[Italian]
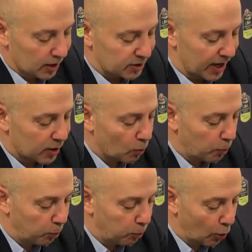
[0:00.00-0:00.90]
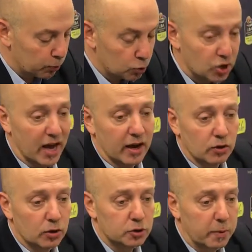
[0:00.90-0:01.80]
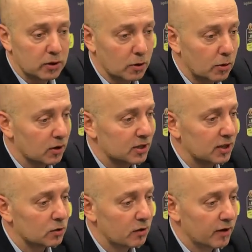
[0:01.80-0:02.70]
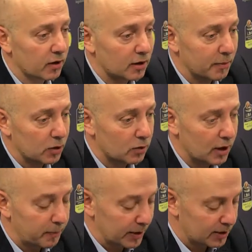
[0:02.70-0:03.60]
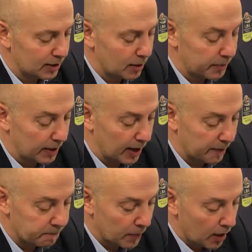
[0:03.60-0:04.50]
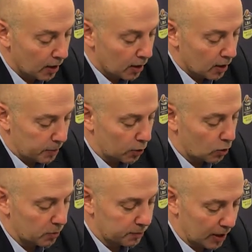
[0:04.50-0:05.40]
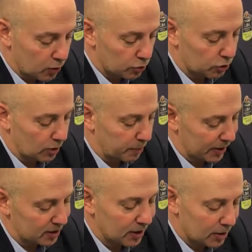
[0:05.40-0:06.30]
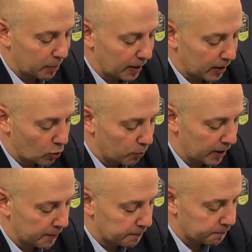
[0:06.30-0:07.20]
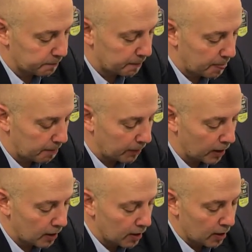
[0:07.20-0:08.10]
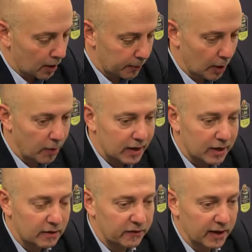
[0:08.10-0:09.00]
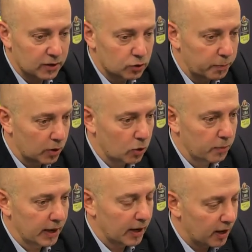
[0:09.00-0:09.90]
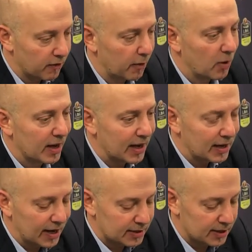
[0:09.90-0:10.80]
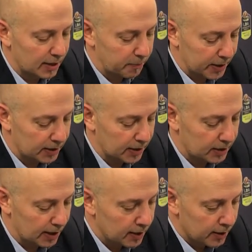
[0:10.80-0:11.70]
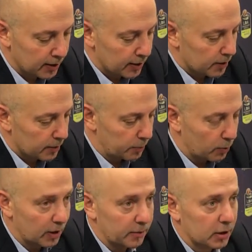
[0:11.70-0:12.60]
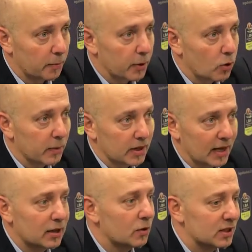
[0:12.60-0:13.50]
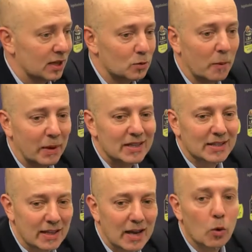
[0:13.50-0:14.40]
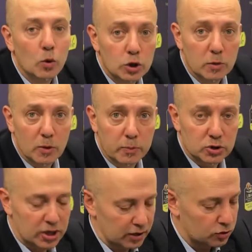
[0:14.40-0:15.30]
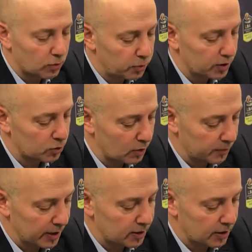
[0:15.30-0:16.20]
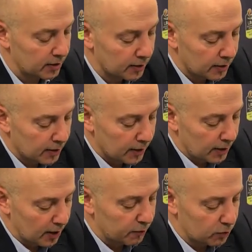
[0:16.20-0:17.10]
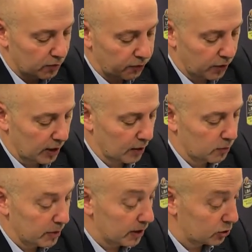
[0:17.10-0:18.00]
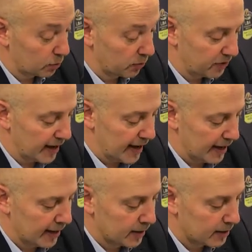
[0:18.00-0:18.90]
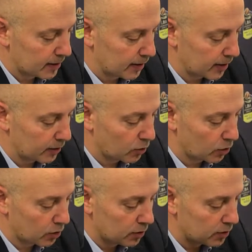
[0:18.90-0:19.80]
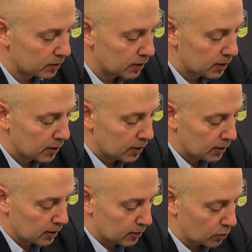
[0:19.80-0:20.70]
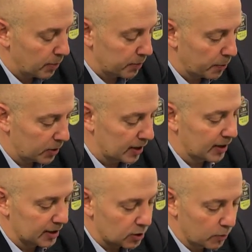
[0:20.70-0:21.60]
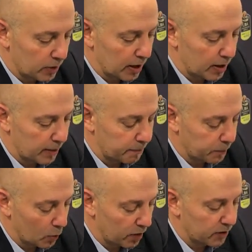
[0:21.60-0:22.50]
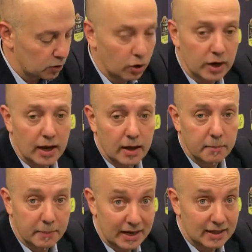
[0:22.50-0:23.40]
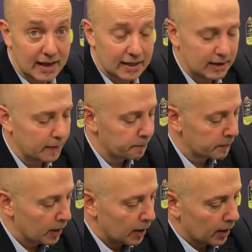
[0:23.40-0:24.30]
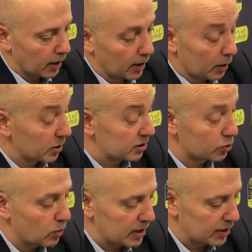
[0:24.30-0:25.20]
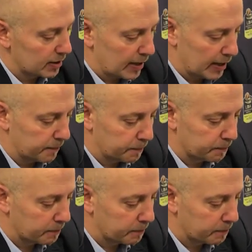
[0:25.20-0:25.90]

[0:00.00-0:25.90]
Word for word: sia anche un po' bugiardo rispetto a quello che è stato il vero andamento della partita perché per come abbiamo condotto la partita, per come abbiamo anche difeso, per come avevamo anche l'inerzia della partita, probabilmente per come è andata non è stata una partita da ultimo possesso, poi naturalmente è venuta fuori un bellissimo finale che credo insomma, abbiamo portato a casa una, una vittoria meritata. Eh, questa squadra da,